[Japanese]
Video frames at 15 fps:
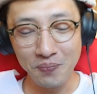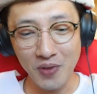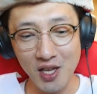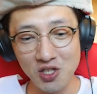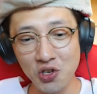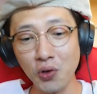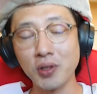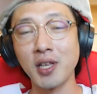
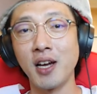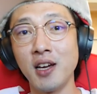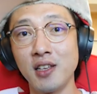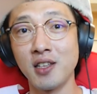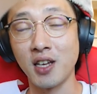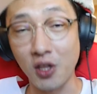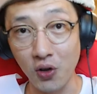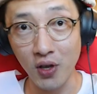えー、超大変
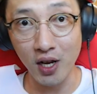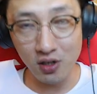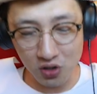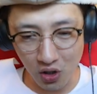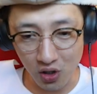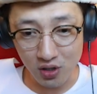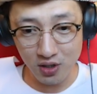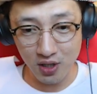だけどやる
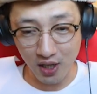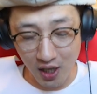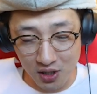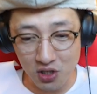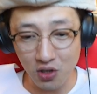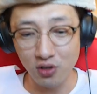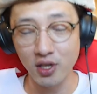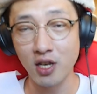とすっげえ
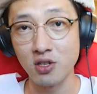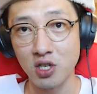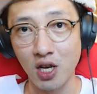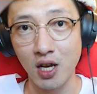強くなるし、